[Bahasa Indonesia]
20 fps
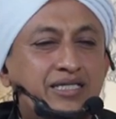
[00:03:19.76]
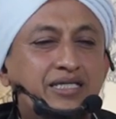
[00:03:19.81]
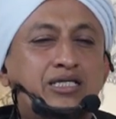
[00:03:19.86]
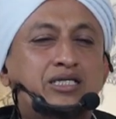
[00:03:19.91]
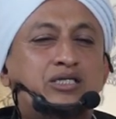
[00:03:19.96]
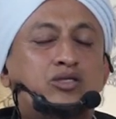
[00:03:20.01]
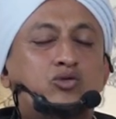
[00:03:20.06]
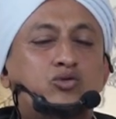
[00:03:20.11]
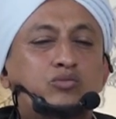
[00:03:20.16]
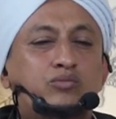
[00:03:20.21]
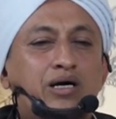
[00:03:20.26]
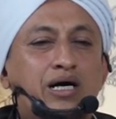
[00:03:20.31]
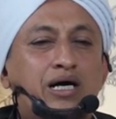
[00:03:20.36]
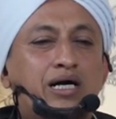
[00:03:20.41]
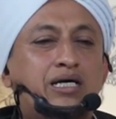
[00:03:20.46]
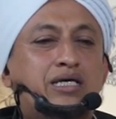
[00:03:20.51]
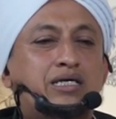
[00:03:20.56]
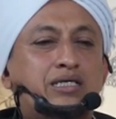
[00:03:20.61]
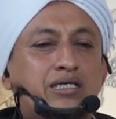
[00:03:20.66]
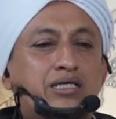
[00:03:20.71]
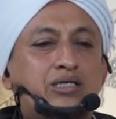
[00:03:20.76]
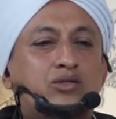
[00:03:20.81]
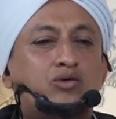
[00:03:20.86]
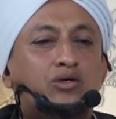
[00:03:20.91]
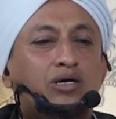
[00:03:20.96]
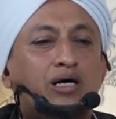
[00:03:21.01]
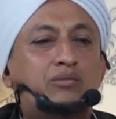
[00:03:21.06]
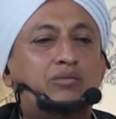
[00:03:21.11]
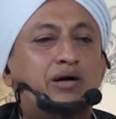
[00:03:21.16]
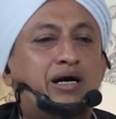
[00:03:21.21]
itu baik itu
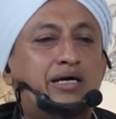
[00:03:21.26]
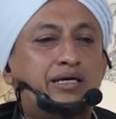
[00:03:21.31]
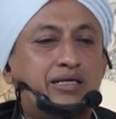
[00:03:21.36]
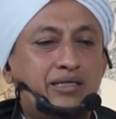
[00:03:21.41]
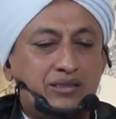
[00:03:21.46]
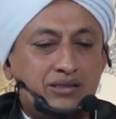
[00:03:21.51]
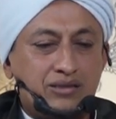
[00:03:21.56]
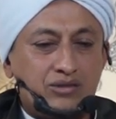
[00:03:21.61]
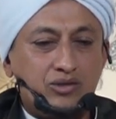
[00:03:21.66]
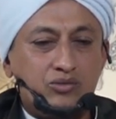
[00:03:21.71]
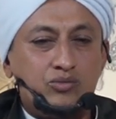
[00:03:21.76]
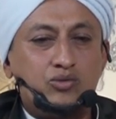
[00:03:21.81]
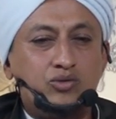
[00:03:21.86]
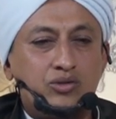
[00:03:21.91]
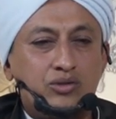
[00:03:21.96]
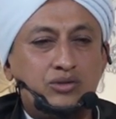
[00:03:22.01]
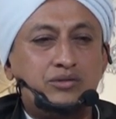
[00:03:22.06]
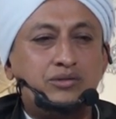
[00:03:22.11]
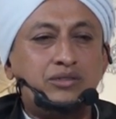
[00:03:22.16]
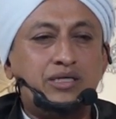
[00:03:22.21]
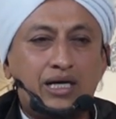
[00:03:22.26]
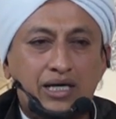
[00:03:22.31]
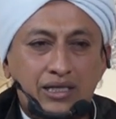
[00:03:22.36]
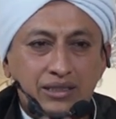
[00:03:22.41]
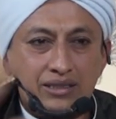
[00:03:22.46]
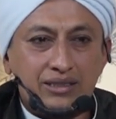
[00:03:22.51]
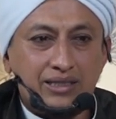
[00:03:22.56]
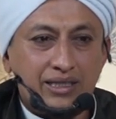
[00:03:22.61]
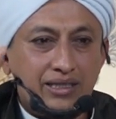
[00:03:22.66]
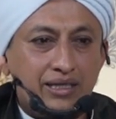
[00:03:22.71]
nggak baik kubur
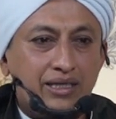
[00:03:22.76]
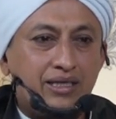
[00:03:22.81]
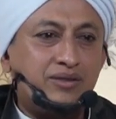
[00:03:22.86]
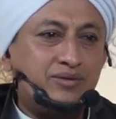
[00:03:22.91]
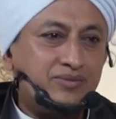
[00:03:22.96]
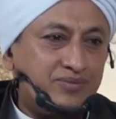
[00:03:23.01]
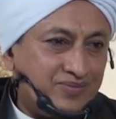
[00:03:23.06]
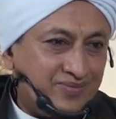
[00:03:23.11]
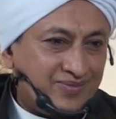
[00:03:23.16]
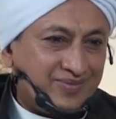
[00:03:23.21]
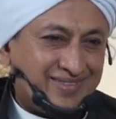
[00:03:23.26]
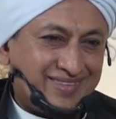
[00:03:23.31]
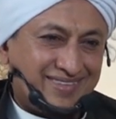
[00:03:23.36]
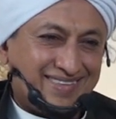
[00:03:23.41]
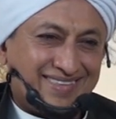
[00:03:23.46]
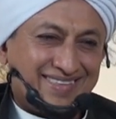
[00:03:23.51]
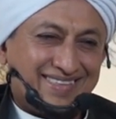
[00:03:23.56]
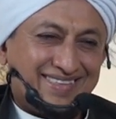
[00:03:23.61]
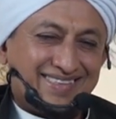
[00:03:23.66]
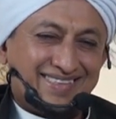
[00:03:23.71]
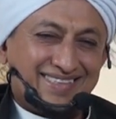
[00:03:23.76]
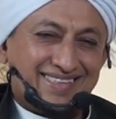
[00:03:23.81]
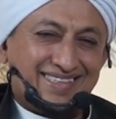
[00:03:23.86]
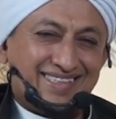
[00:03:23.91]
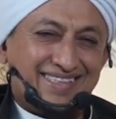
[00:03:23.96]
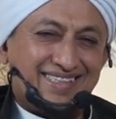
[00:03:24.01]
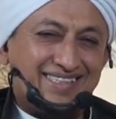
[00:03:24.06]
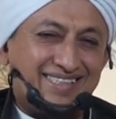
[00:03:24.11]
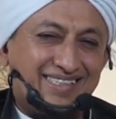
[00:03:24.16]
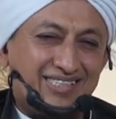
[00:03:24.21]
jangan ditanya
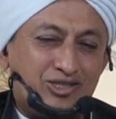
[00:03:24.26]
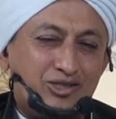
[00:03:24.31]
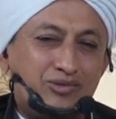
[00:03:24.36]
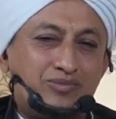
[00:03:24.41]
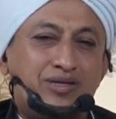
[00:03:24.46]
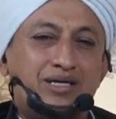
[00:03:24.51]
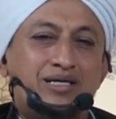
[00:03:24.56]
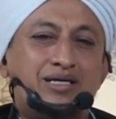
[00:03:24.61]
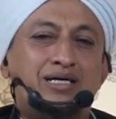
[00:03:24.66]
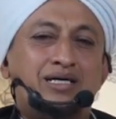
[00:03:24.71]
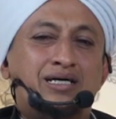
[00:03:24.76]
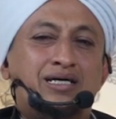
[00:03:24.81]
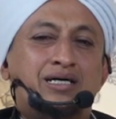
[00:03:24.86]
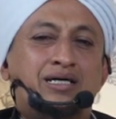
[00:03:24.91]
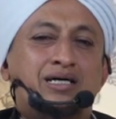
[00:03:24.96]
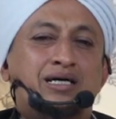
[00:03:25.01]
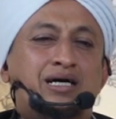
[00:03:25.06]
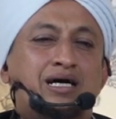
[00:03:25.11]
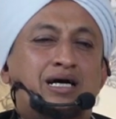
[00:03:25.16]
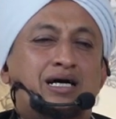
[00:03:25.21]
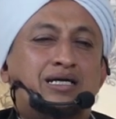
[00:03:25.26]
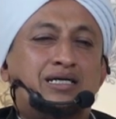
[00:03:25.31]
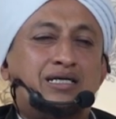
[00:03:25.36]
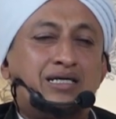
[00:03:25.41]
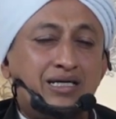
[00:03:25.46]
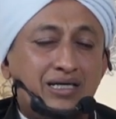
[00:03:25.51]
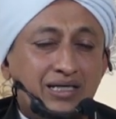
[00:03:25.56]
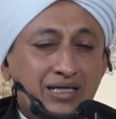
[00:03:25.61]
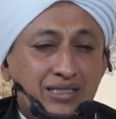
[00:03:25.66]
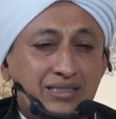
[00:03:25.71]
uh, supaya
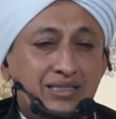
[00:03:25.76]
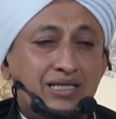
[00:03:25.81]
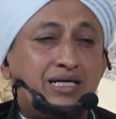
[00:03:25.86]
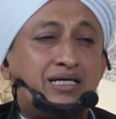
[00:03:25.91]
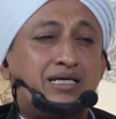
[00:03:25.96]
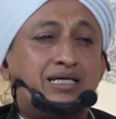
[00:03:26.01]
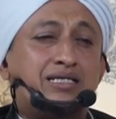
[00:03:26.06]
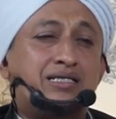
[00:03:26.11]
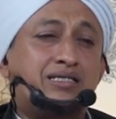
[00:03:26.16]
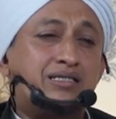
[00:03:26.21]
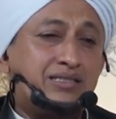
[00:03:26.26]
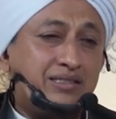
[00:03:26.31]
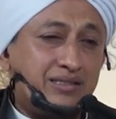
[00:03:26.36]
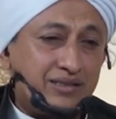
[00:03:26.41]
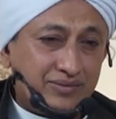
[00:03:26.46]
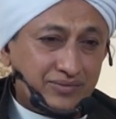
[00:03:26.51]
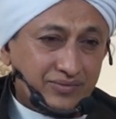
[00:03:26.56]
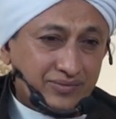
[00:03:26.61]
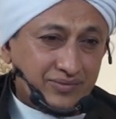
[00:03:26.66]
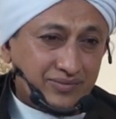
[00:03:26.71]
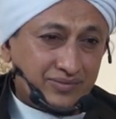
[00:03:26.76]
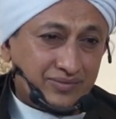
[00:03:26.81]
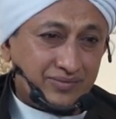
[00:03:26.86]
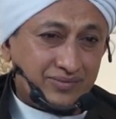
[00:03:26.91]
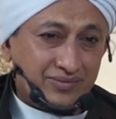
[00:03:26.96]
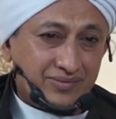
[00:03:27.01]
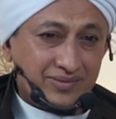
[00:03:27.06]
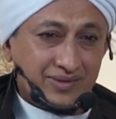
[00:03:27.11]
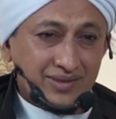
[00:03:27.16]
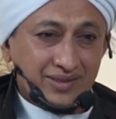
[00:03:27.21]
anda nggak sakit
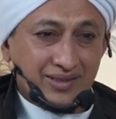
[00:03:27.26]
hmm.